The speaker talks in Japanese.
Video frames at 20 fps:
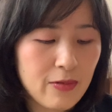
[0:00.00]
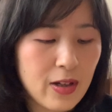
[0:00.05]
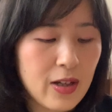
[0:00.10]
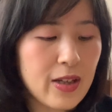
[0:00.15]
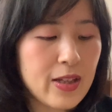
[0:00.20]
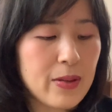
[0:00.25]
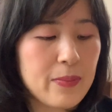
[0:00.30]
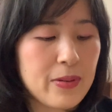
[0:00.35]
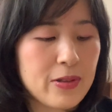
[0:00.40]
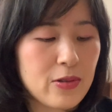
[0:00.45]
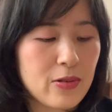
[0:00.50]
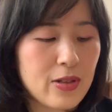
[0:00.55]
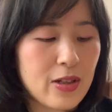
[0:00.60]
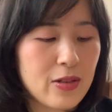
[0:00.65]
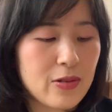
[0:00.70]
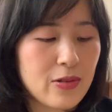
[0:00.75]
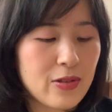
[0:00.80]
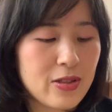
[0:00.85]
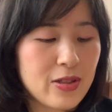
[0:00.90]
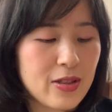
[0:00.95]
はやっぱ
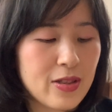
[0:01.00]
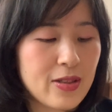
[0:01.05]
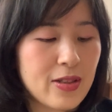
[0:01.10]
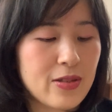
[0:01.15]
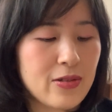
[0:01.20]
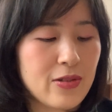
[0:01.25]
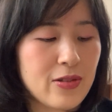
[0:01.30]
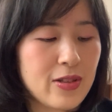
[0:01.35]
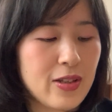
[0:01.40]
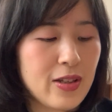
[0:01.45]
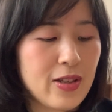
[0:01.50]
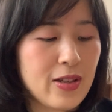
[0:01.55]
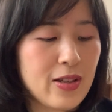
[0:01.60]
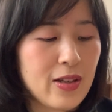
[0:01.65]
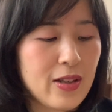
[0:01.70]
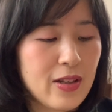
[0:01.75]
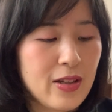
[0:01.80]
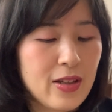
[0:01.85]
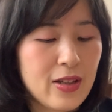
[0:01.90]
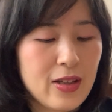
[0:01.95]
トラ年なので
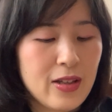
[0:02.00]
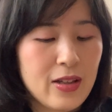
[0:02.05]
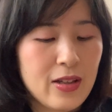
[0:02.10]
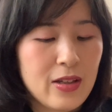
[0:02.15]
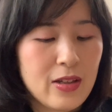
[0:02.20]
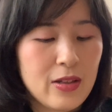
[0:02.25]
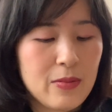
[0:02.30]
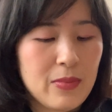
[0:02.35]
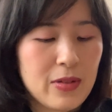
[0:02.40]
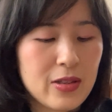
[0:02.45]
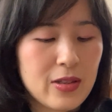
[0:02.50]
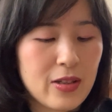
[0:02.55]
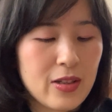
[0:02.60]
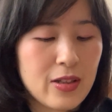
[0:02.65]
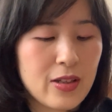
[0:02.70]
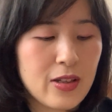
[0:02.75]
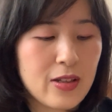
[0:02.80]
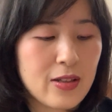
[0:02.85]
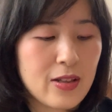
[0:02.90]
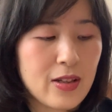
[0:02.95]
また
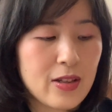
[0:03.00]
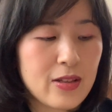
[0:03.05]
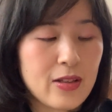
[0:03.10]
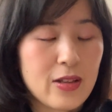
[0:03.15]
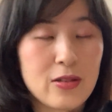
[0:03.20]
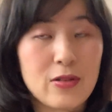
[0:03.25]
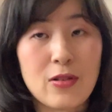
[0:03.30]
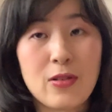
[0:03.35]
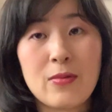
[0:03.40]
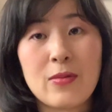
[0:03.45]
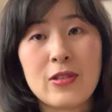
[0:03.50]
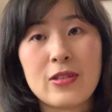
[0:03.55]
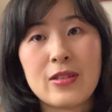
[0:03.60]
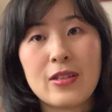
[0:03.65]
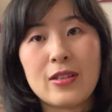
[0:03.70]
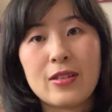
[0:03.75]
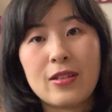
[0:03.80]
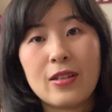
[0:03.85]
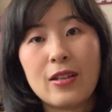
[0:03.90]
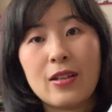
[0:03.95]
行きたいなと思っ
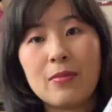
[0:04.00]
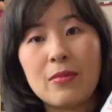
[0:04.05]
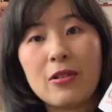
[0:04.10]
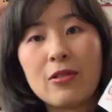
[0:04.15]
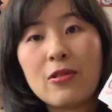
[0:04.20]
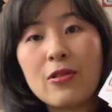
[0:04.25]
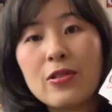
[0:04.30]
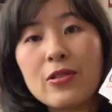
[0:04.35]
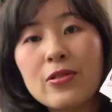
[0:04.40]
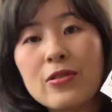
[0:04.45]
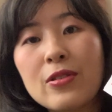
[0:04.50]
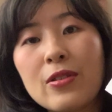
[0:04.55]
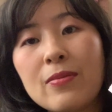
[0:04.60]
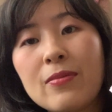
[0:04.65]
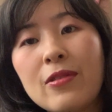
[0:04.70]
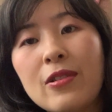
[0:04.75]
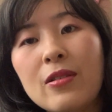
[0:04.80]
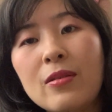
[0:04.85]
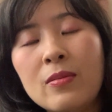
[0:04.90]
てて、まあ、こういうのも